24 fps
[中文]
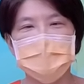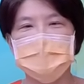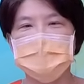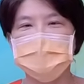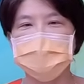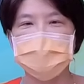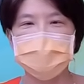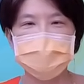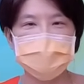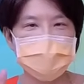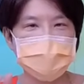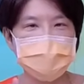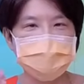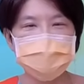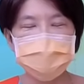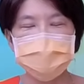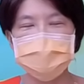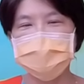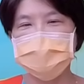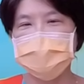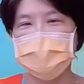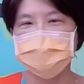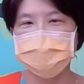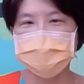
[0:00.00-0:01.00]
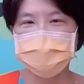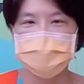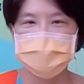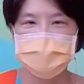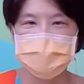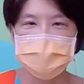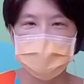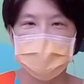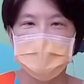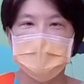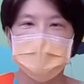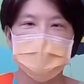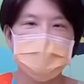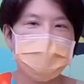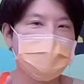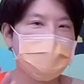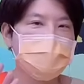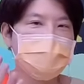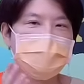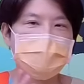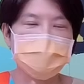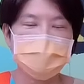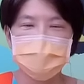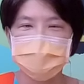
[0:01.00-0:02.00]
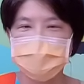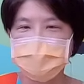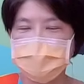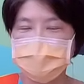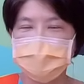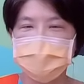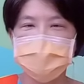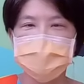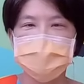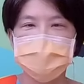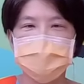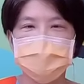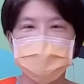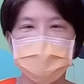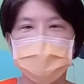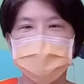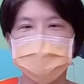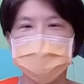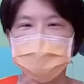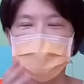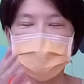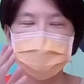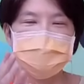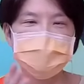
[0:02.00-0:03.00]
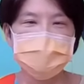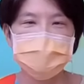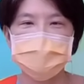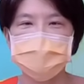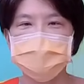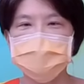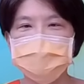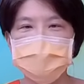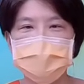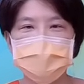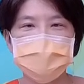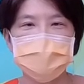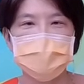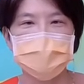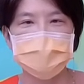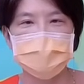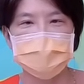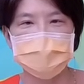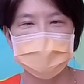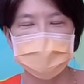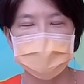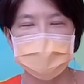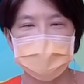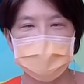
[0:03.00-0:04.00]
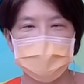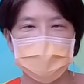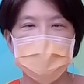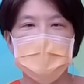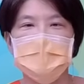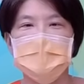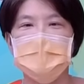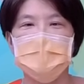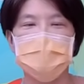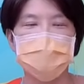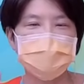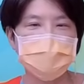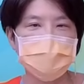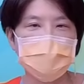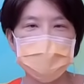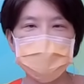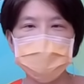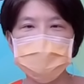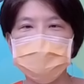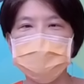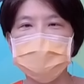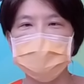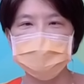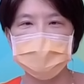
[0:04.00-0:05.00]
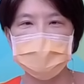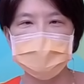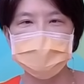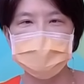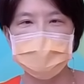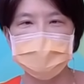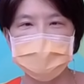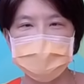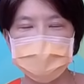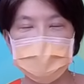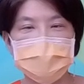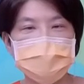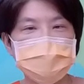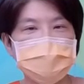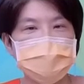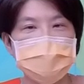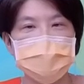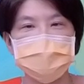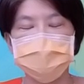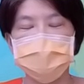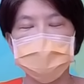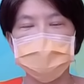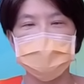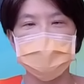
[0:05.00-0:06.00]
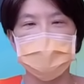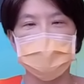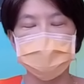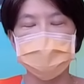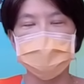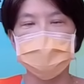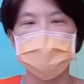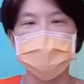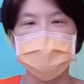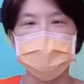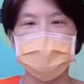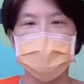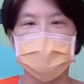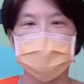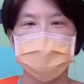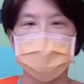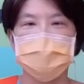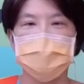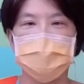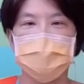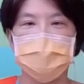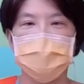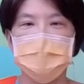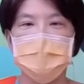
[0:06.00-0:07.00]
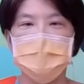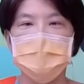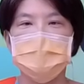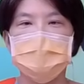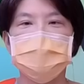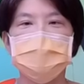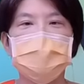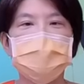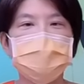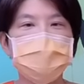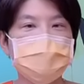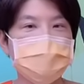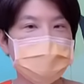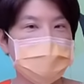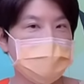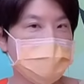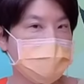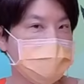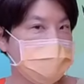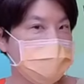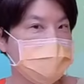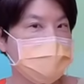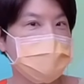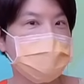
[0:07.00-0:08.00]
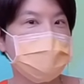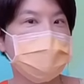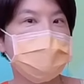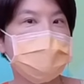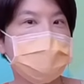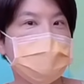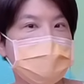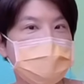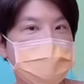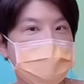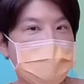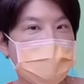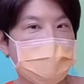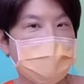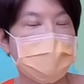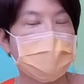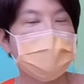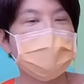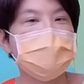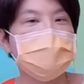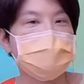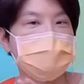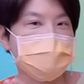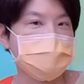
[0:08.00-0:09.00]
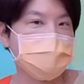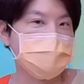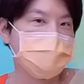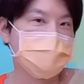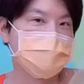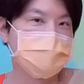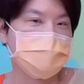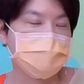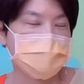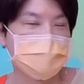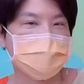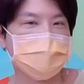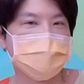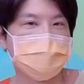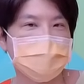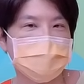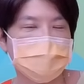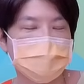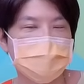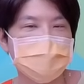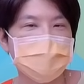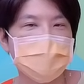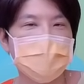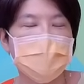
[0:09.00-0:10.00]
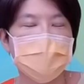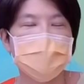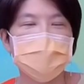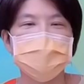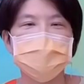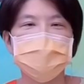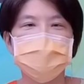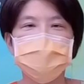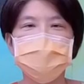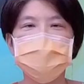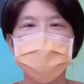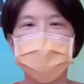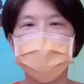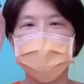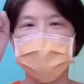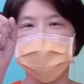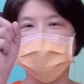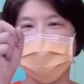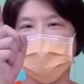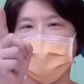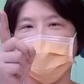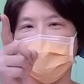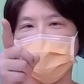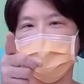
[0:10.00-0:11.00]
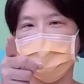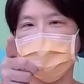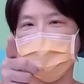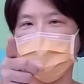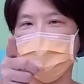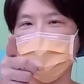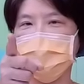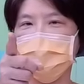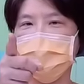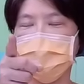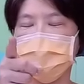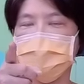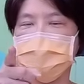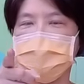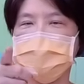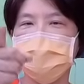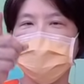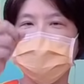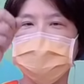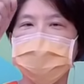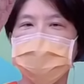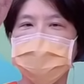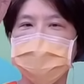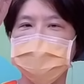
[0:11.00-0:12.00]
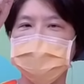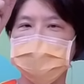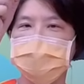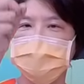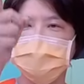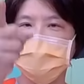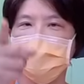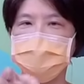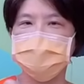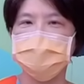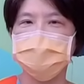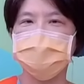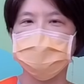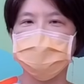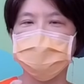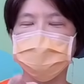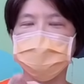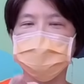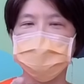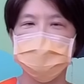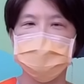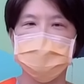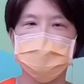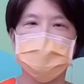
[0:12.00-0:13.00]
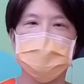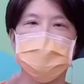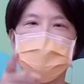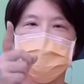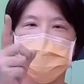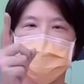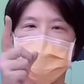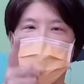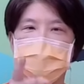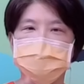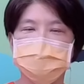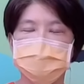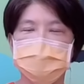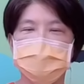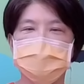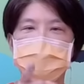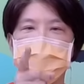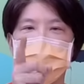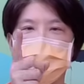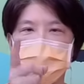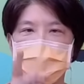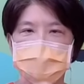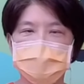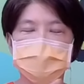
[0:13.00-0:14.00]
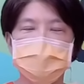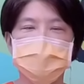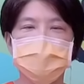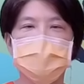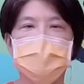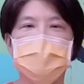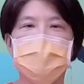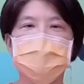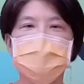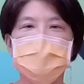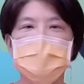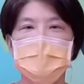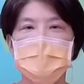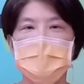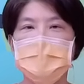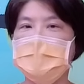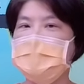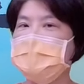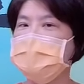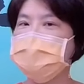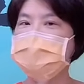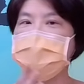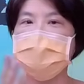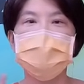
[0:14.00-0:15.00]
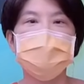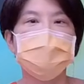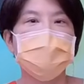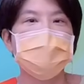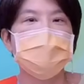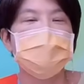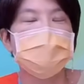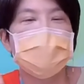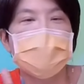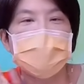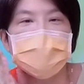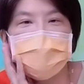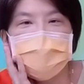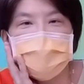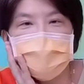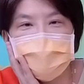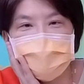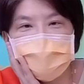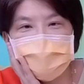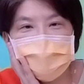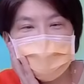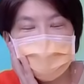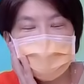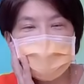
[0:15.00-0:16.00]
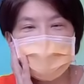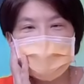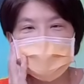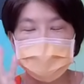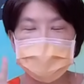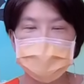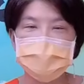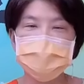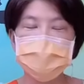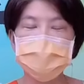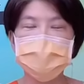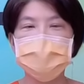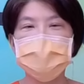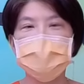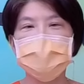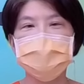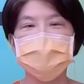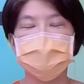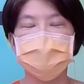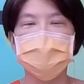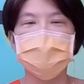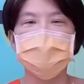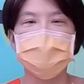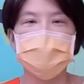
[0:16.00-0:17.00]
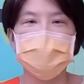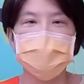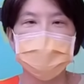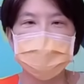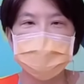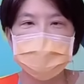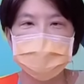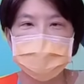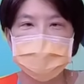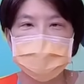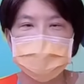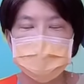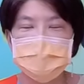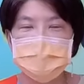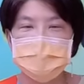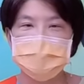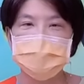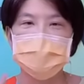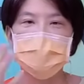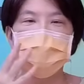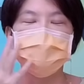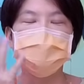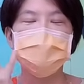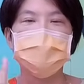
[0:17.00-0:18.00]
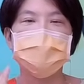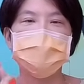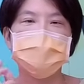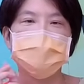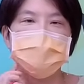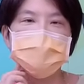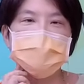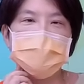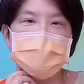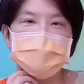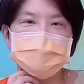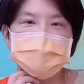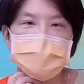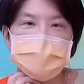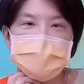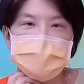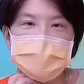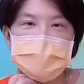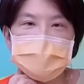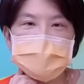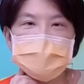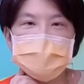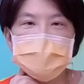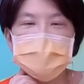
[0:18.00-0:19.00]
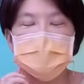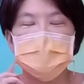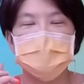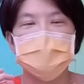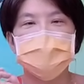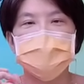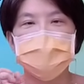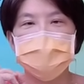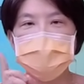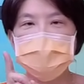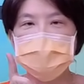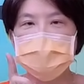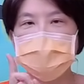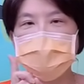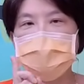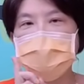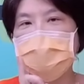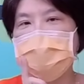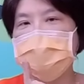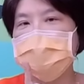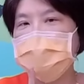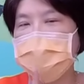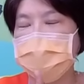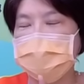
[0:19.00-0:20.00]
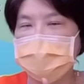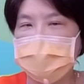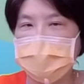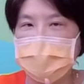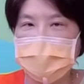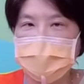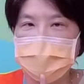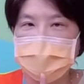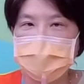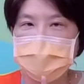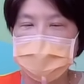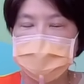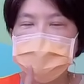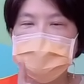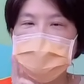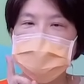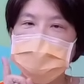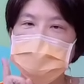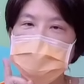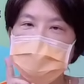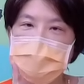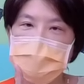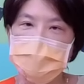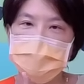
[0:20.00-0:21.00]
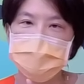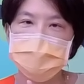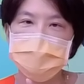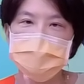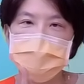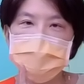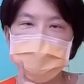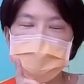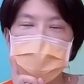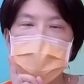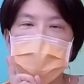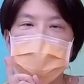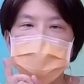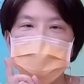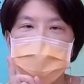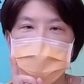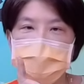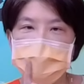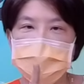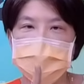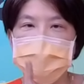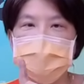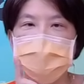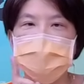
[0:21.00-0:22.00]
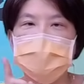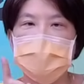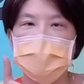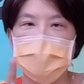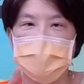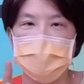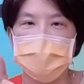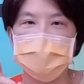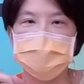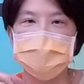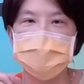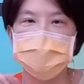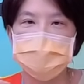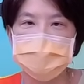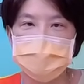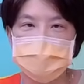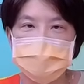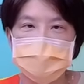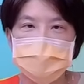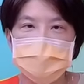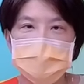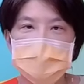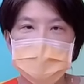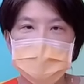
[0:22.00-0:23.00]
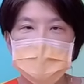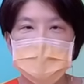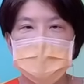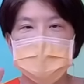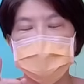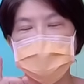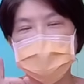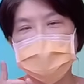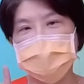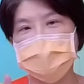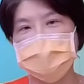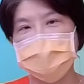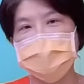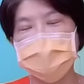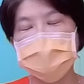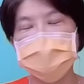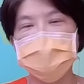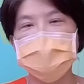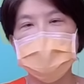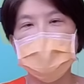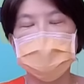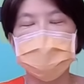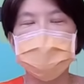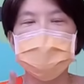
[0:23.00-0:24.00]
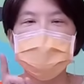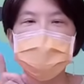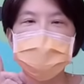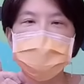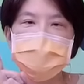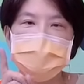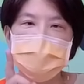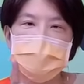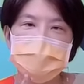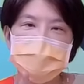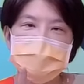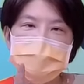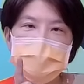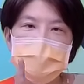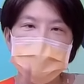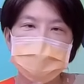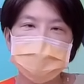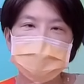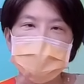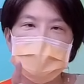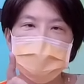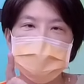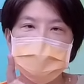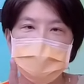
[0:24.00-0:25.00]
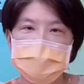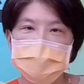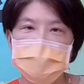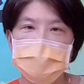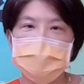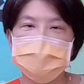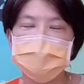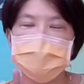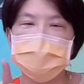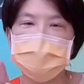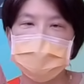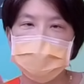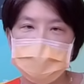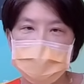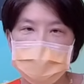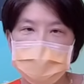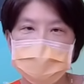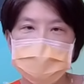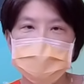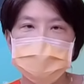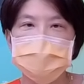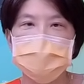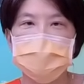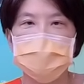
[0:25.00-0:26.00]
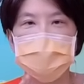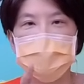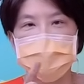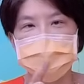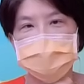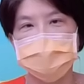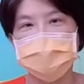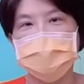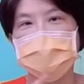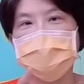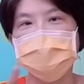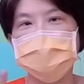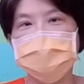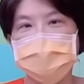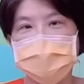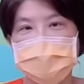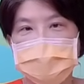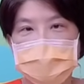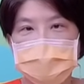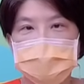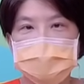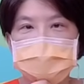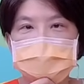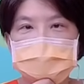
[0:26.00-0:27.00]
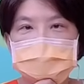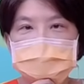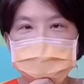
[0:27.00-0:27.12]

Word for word: 那是不是这部剧有很多人喜欢？Netflix 会不会赚到钱？用户会不会增加？因为 Netflix 是要收钱的，那股价是不是就上涨？啊，你是不是就赚到了？好，如果你有看《鱿鱼游戏》，请你去注意一下 Netflix 的股价。如果你没有看呢，你跟我一样，你没有看呢，那我们就要跟大家分享了。如果通膨来了，请你留意一下银行股。请问一下，你想要当银行的客户还是当股东？